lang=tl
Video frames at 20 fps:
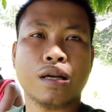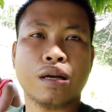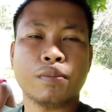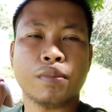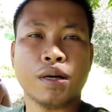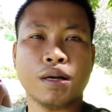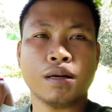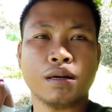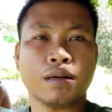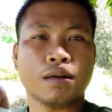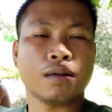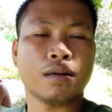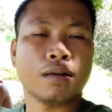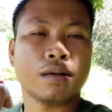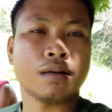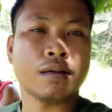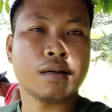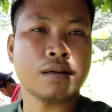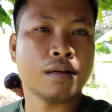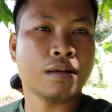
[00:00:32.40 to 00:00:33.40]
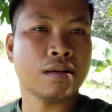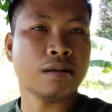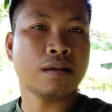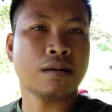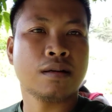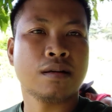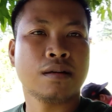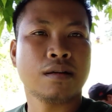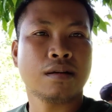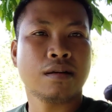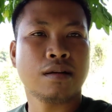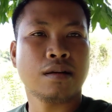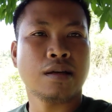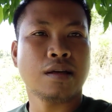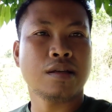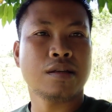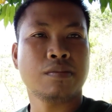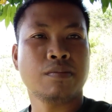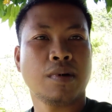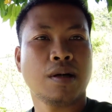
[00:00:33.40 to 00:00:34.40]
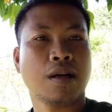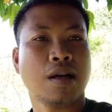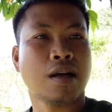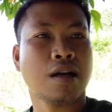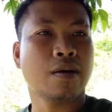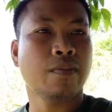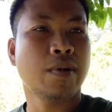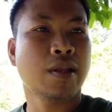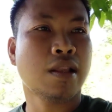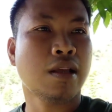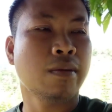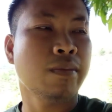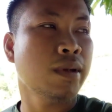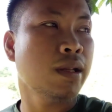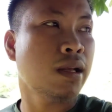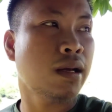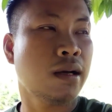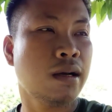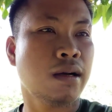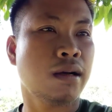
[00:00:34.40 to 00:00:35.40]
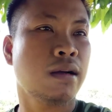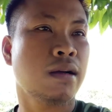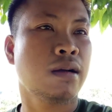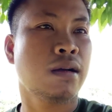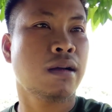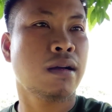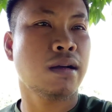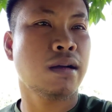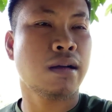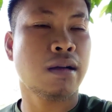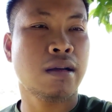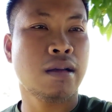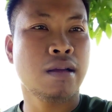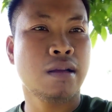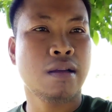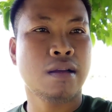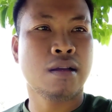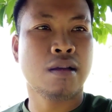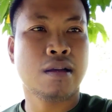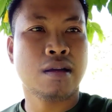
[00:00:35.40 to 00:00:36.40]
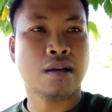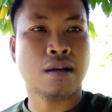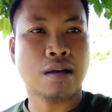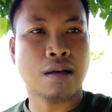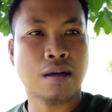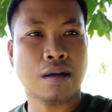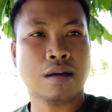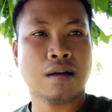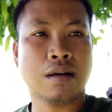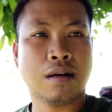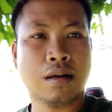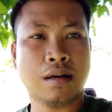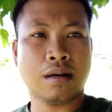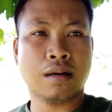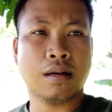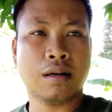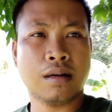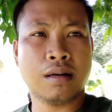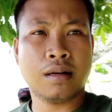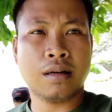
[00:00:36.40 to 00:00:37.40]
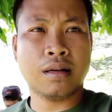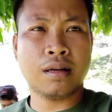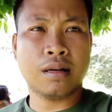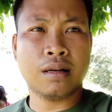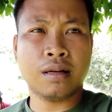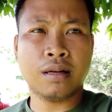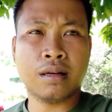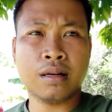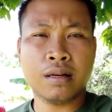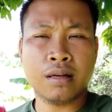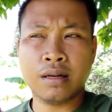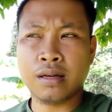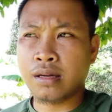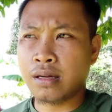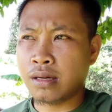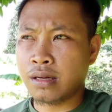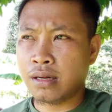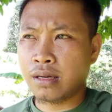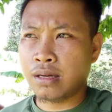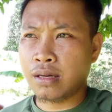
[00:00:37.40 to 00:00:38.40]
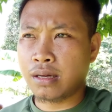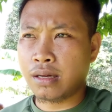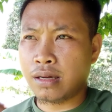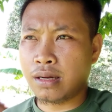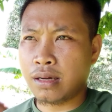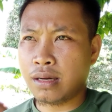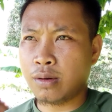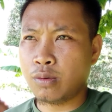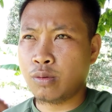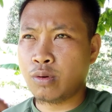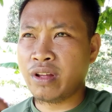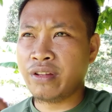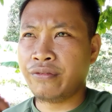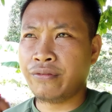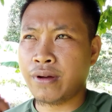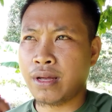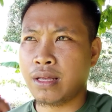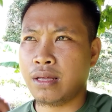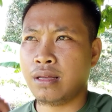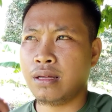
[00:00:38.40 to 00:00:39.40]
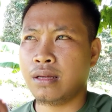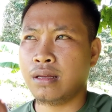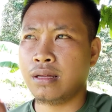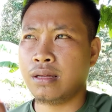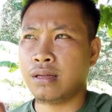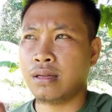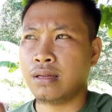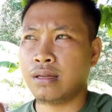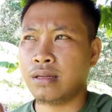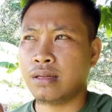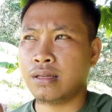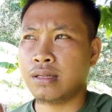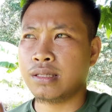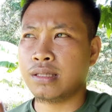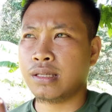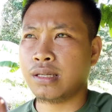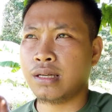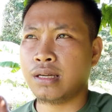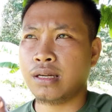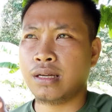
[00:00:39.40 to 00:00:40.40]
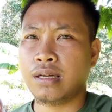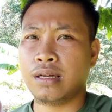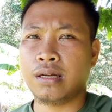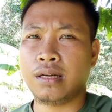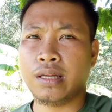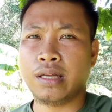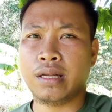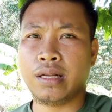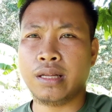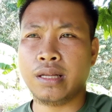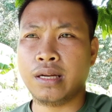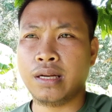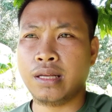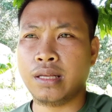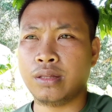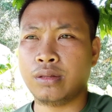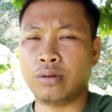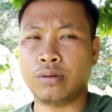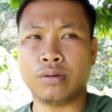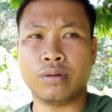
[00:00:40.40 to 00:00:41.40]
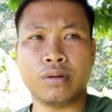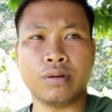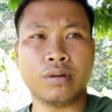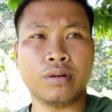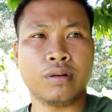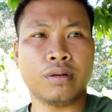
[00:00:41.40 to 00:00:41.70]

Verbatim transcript: kasama is magkakabit kami ng uh, uh, wifi sa area na ito